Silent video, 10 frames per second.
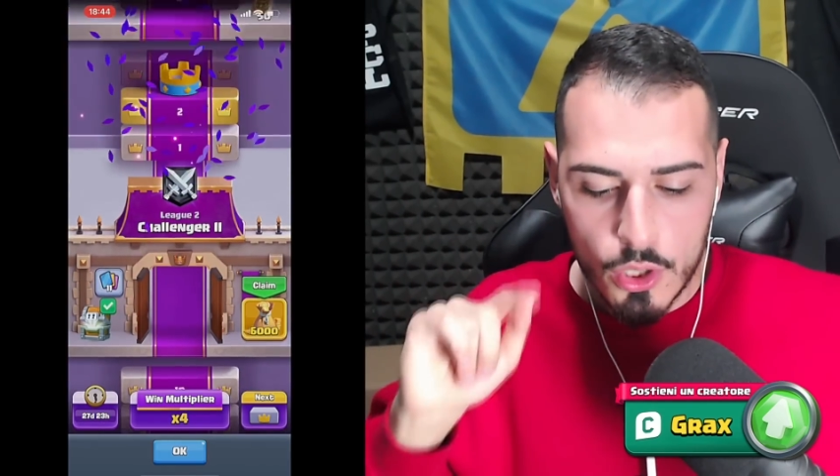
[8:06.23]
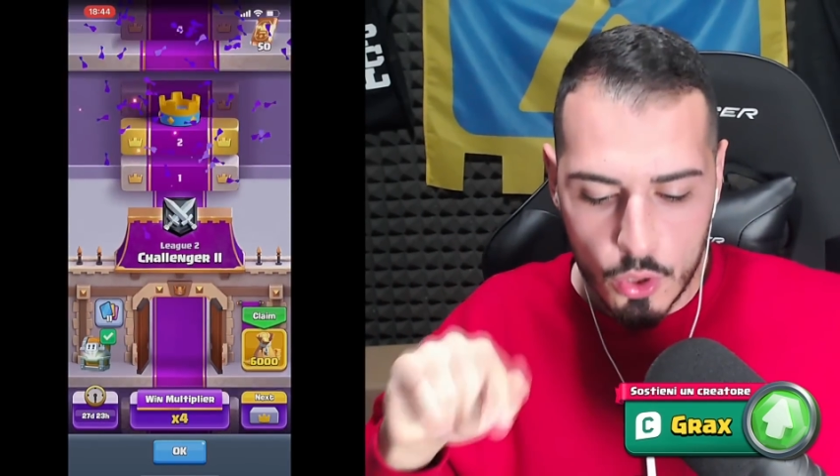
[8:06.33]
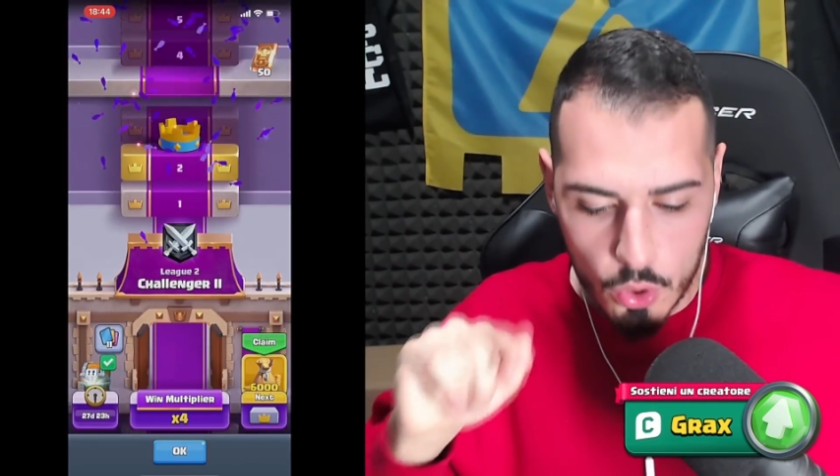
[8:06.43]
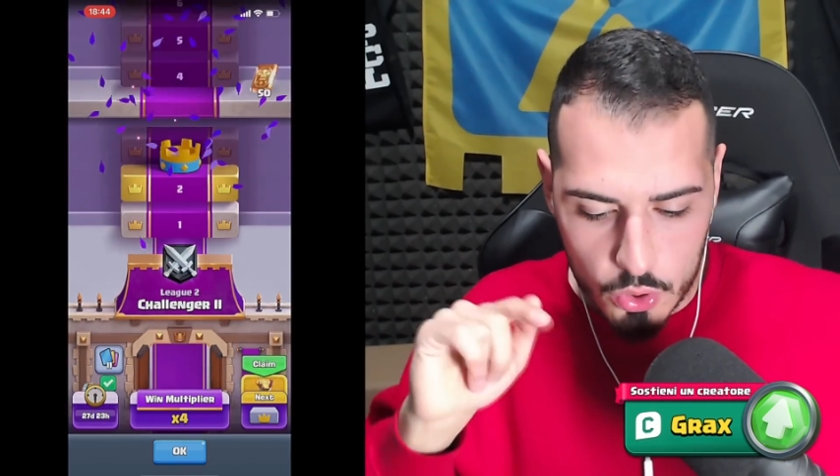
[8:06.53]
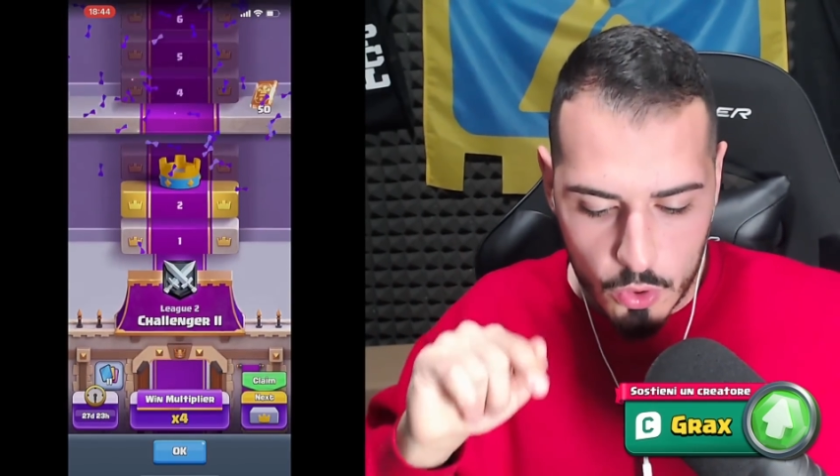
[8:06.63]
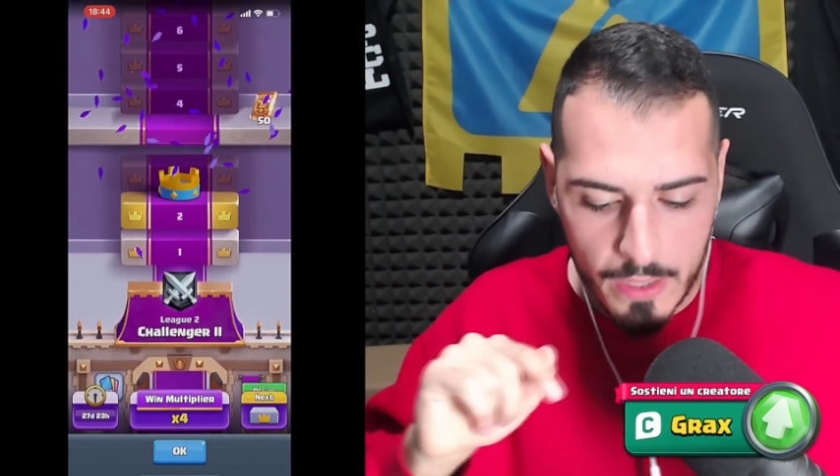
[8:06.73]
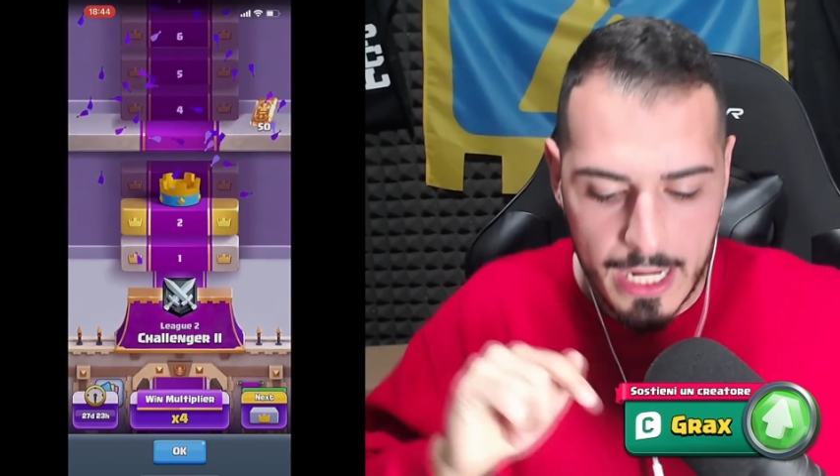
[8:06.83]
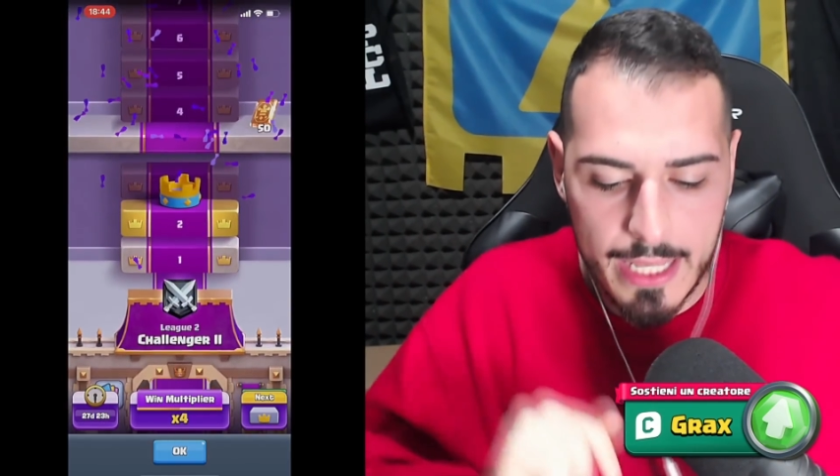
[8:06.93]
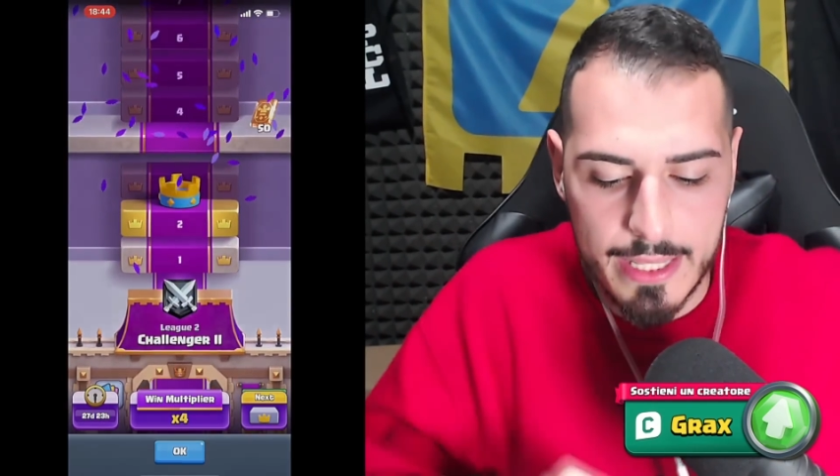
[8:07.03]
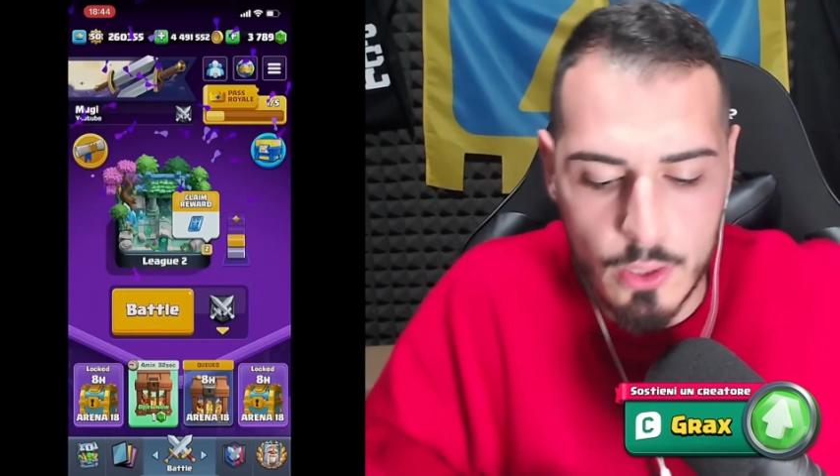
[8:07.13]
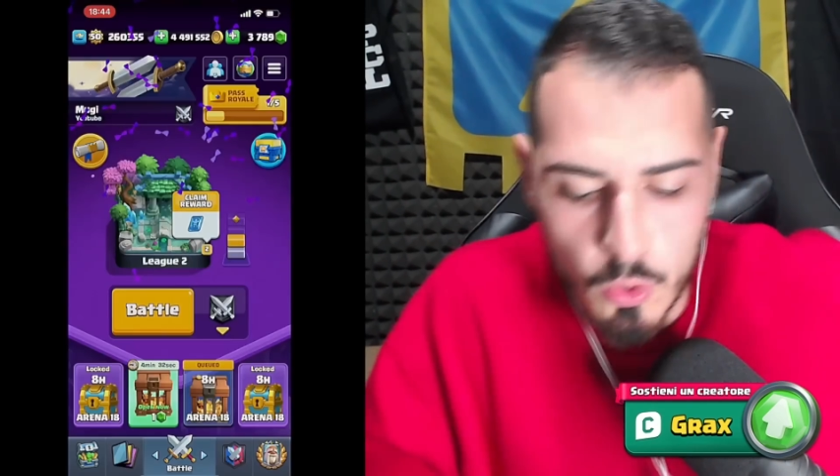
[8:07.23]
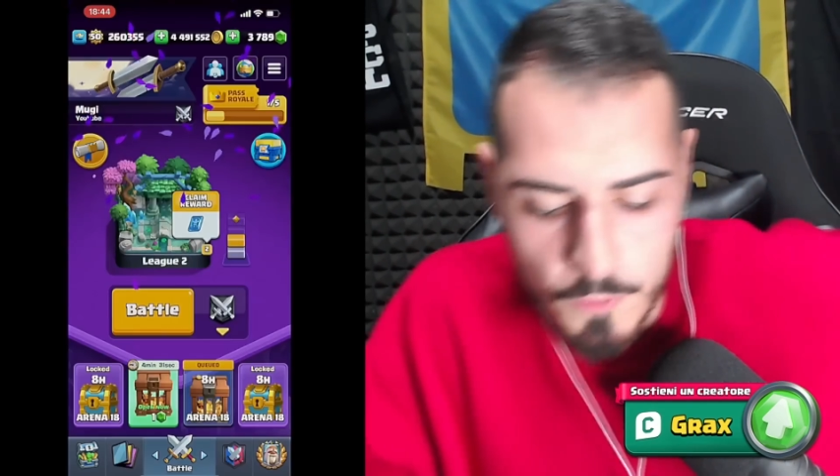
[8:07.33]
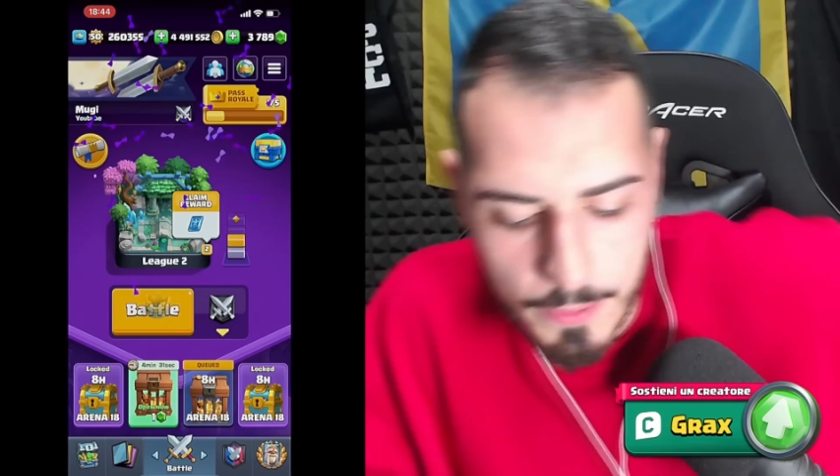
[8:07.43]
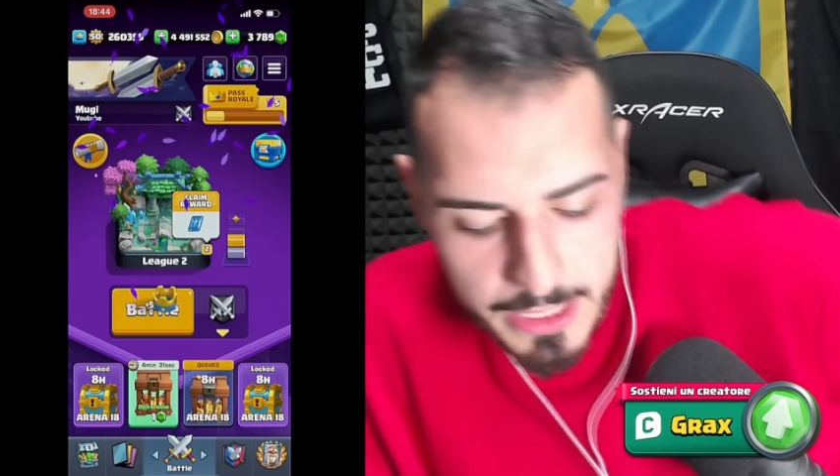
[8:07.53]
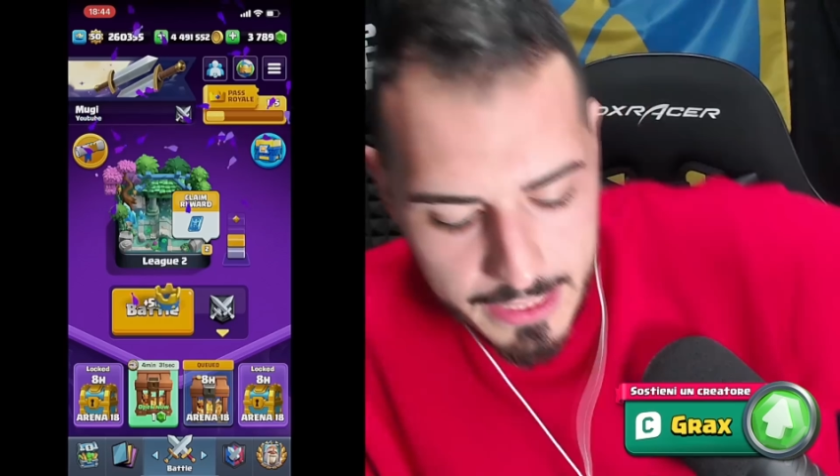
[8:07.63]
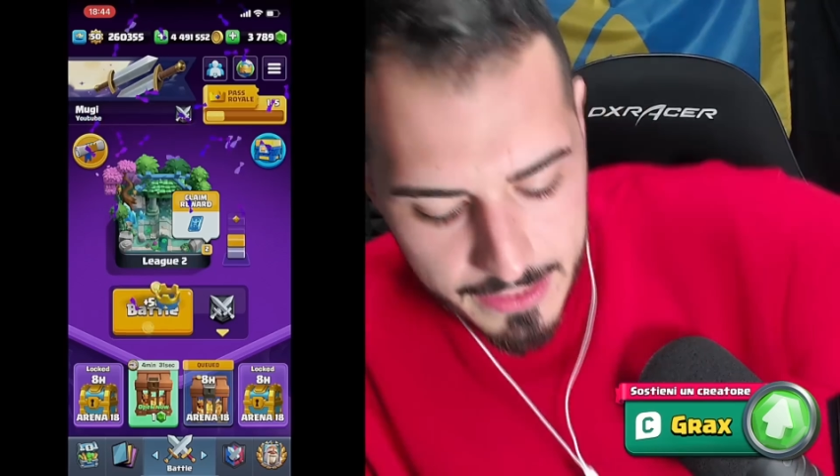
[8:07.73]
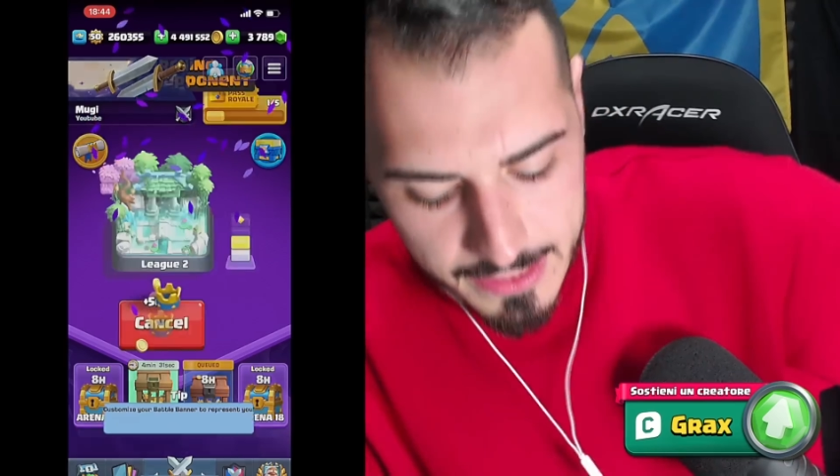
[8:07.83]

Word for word: lo trovate ovviamente in